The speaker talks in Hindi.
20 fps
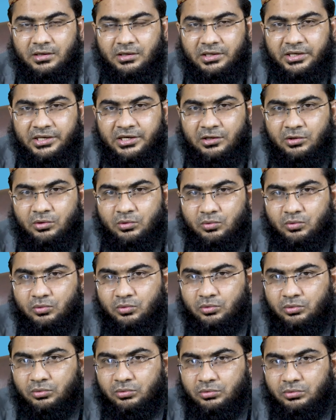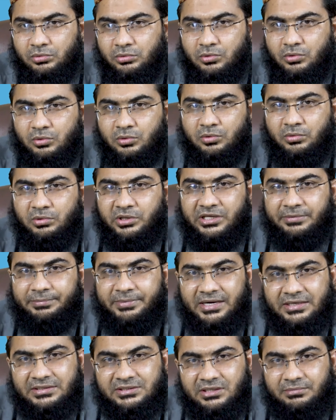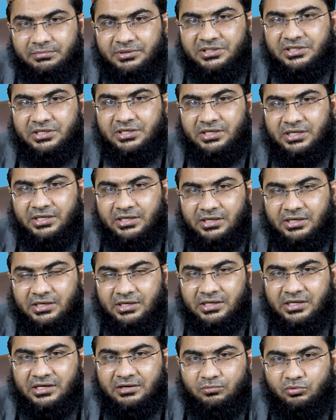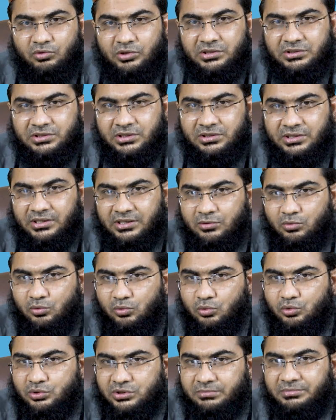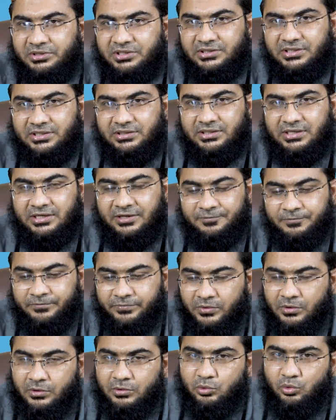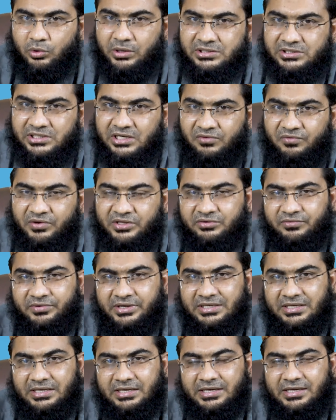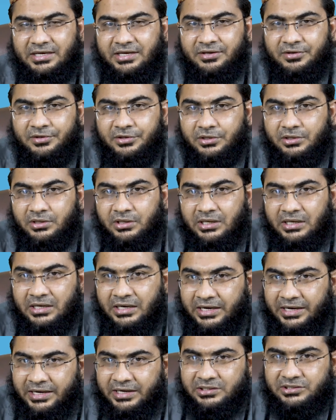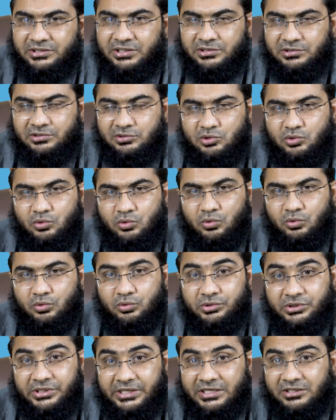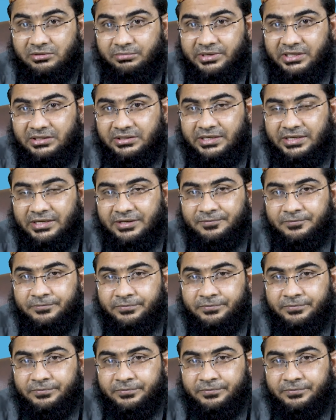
यानी उनको ये बात समझ ही नहीं आई अल्लाह रब्बुल इज़्ज़त अगर उनको समझ देता तो असल फतवा ये है कि हर शख्स जो सेहतमंद है